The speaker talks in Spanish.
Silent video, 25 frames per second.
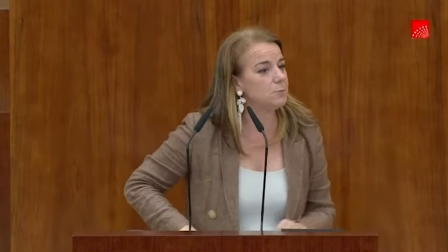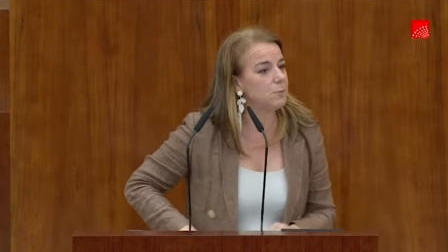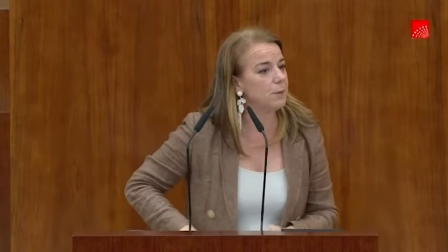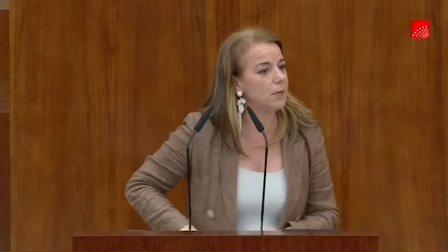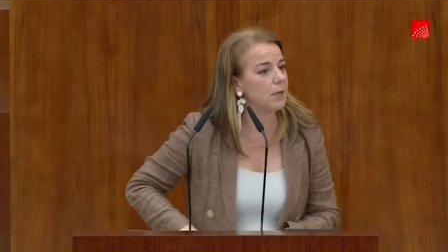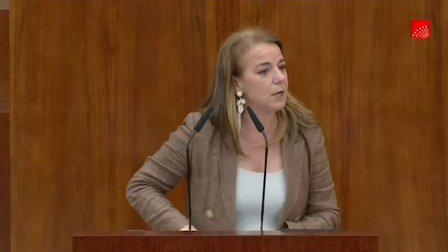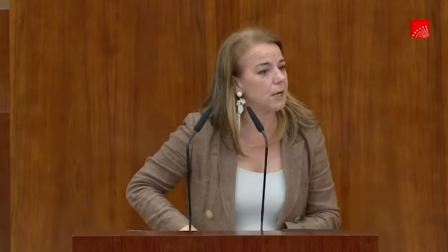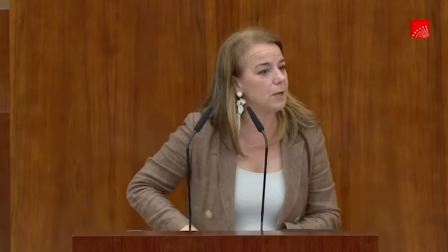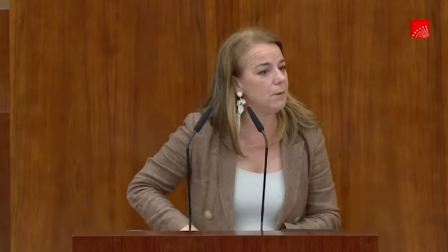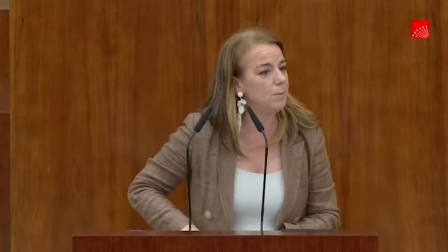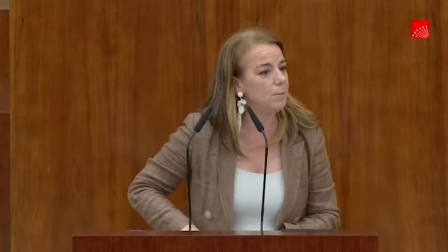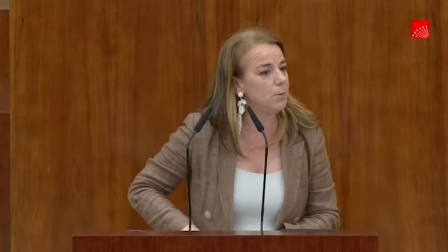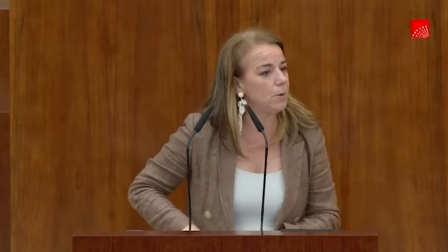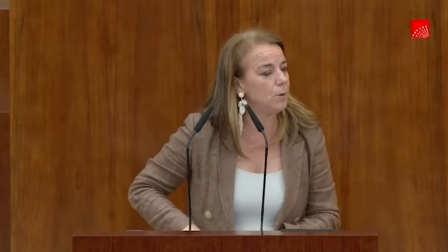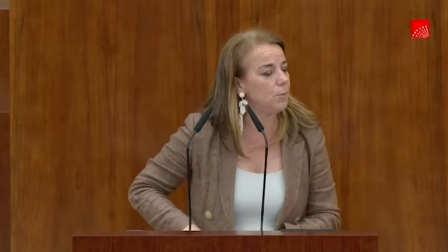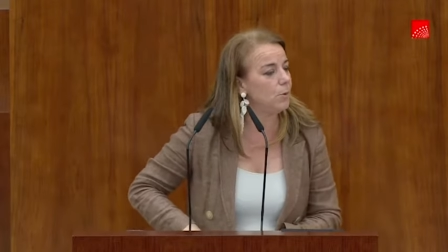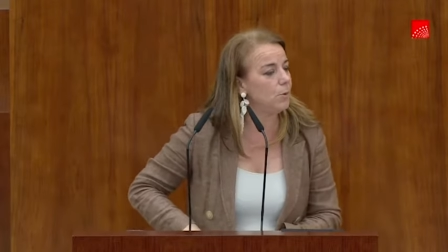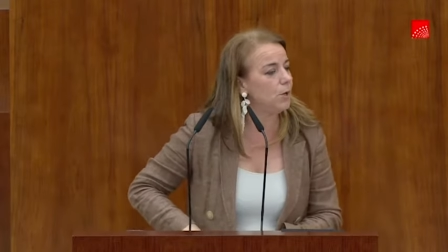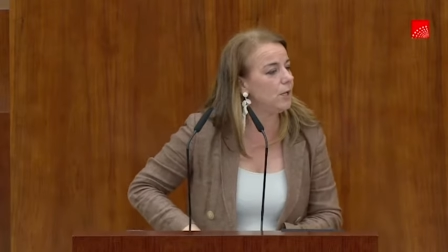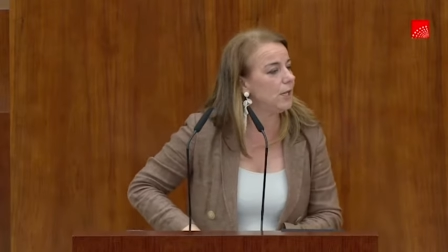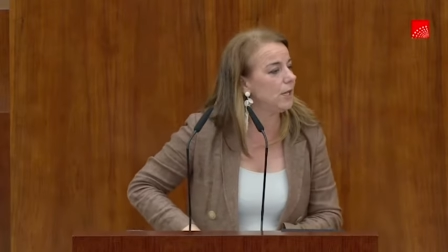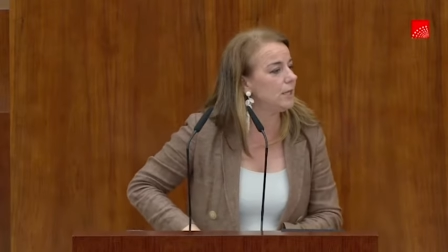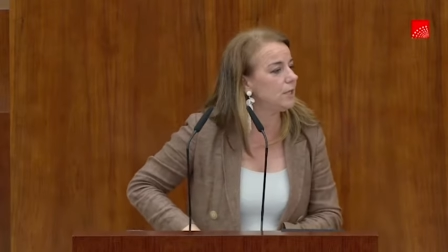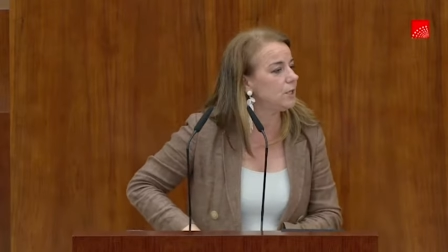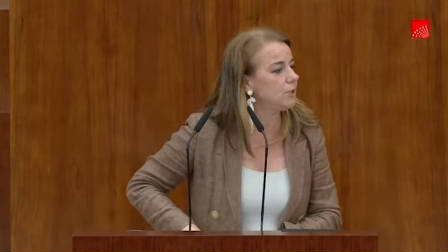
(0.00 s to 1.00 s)
por ejemplo,
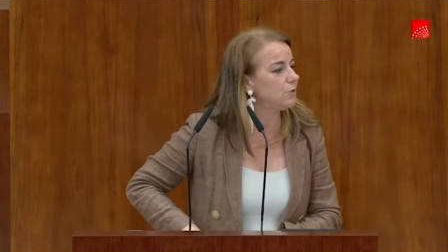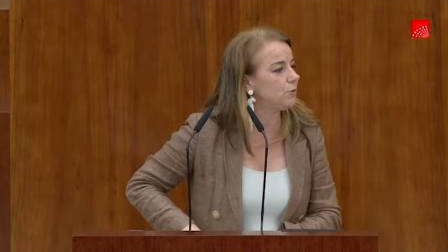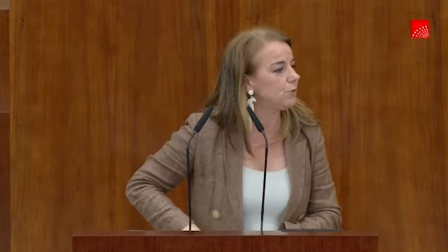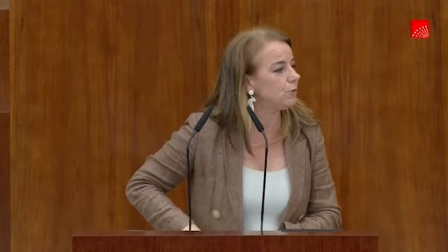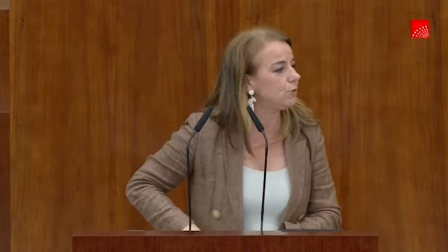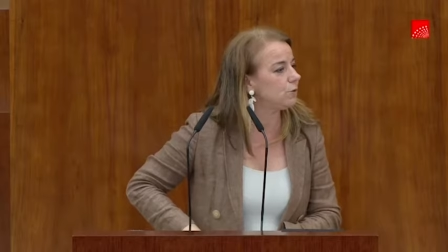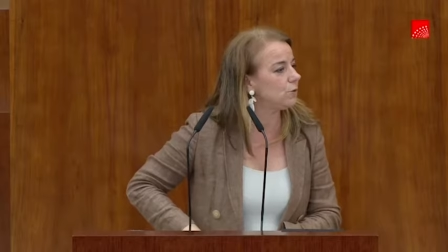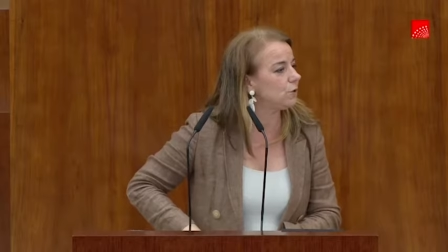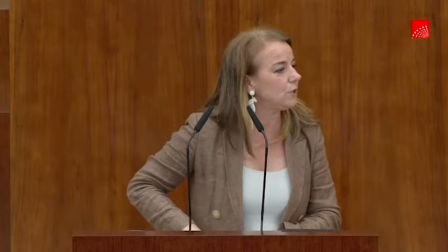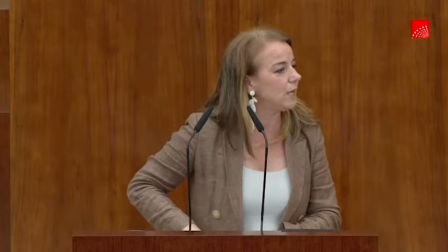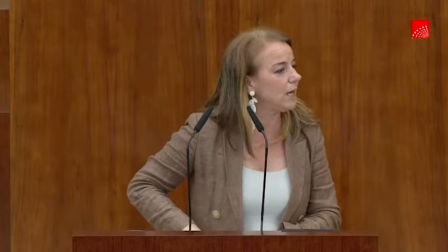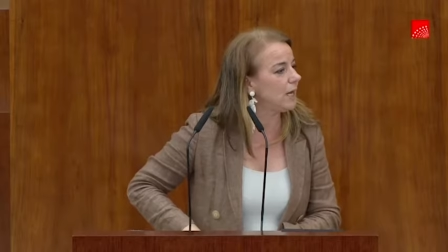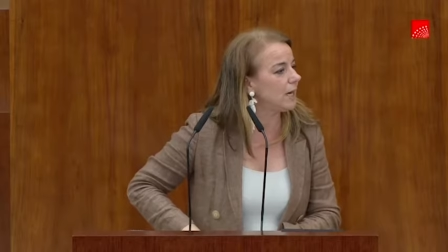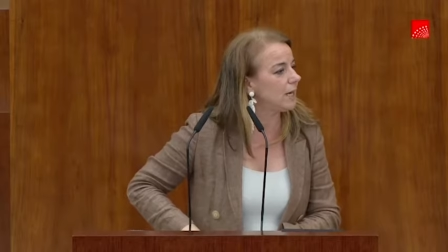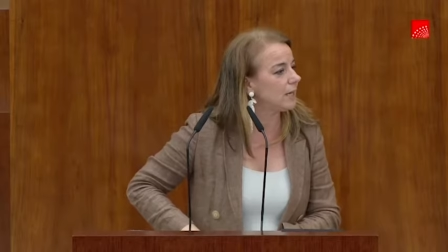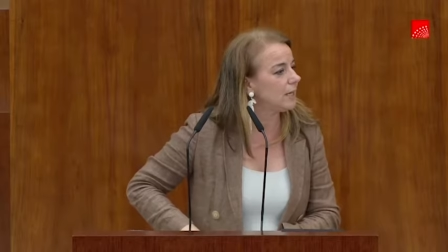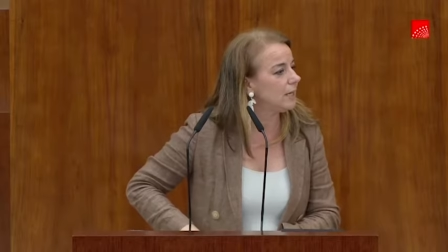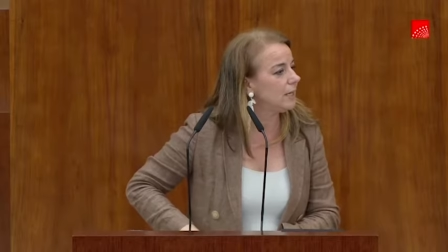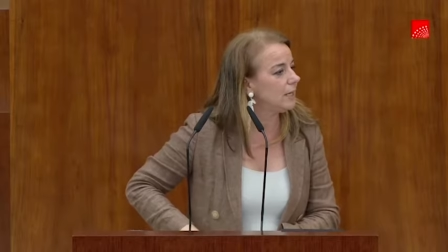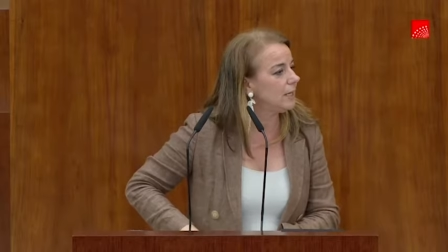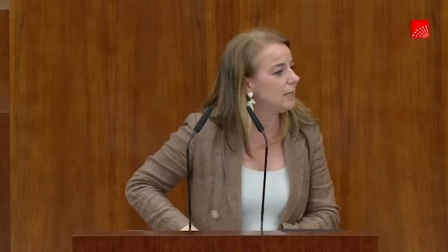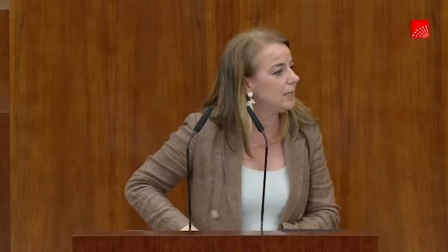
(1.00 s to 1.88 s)
puedan disfrutar